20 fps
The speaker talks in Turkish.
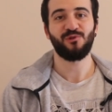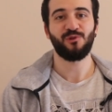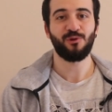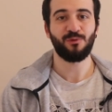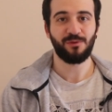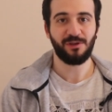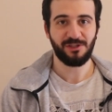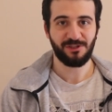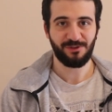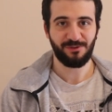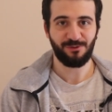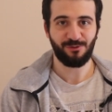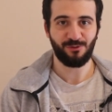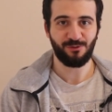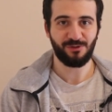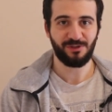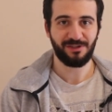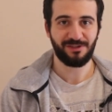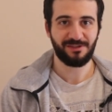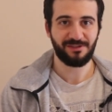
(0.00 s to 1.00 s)
videoya başlamadan
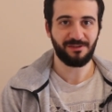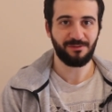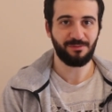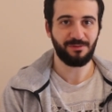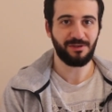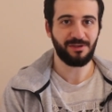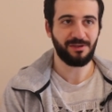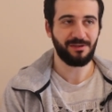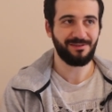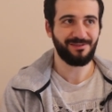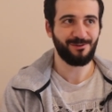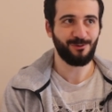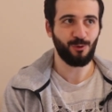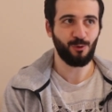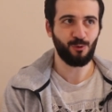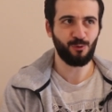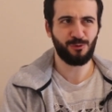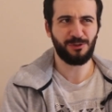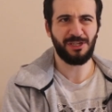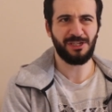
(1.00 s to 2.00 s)
önce kısa bir
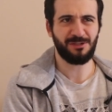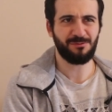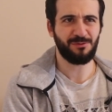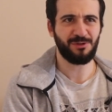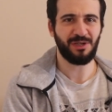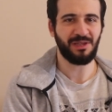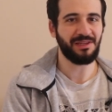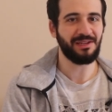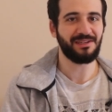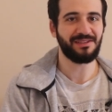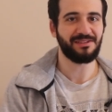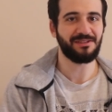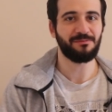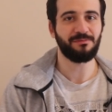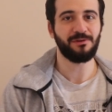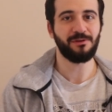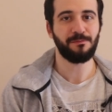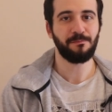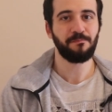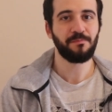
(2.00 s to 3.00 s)
özgeçmiş analizi
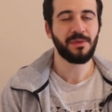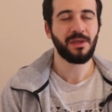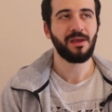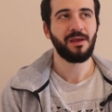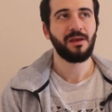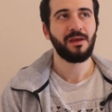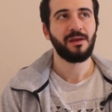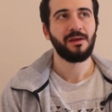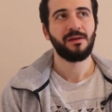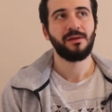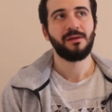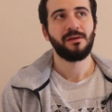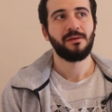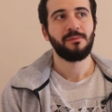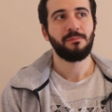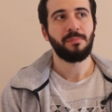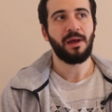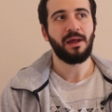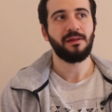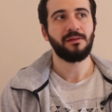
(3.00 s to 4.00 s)
yapalım.
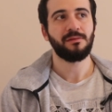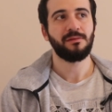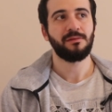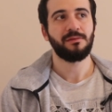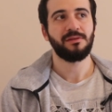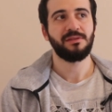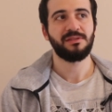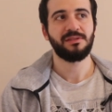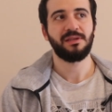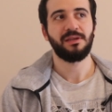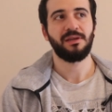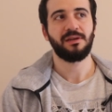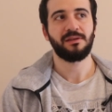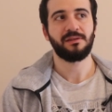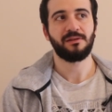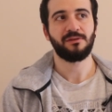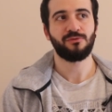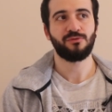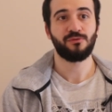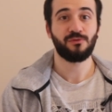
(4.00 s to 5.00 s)
Ben liseye
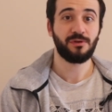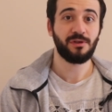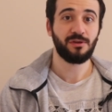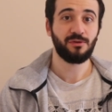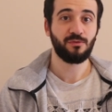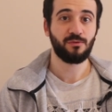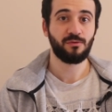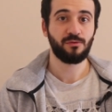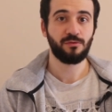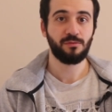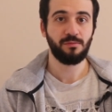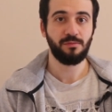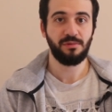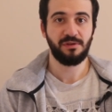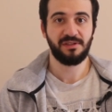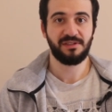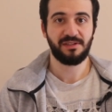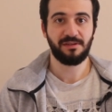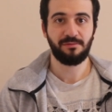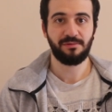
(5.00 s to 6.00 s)
kadar Türkiye'de okudum.
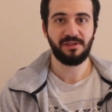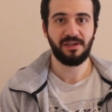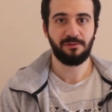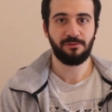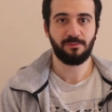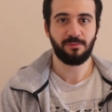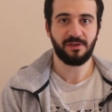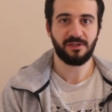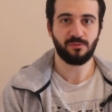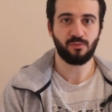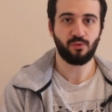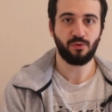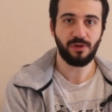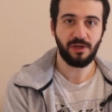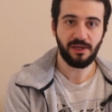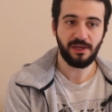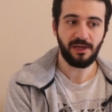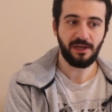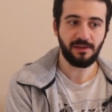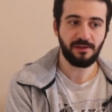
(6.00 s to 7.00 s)
Lise biter bitmez
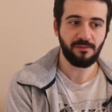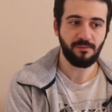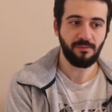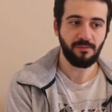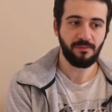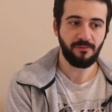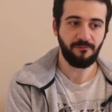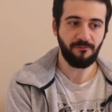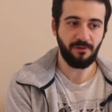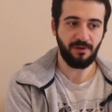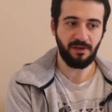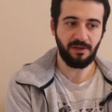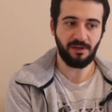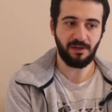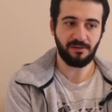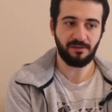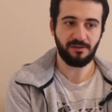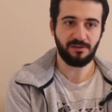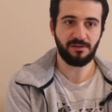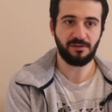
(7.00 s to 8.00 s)
buraya geldim ve
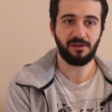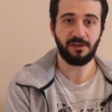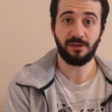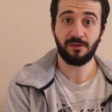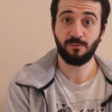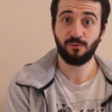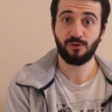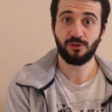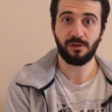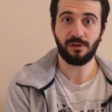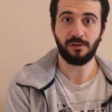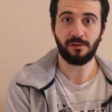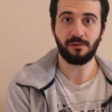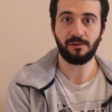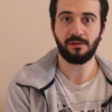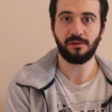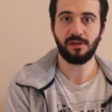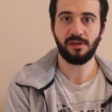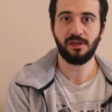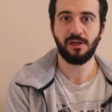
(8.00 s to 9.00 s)
yaklaşık iki buçuk
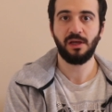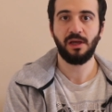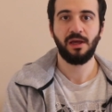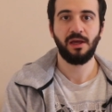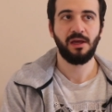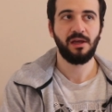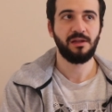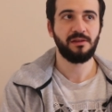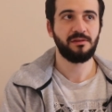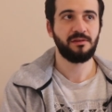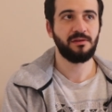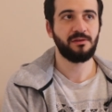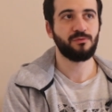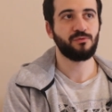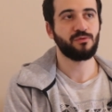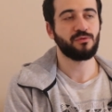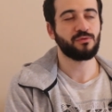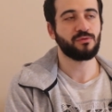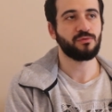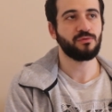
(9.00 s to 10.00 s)
yıldır da dil
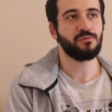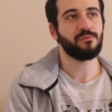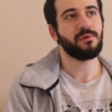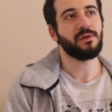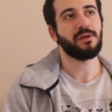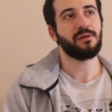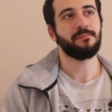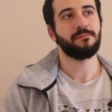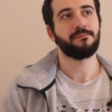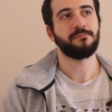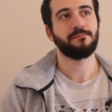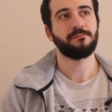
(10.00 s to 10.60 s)
kursu ve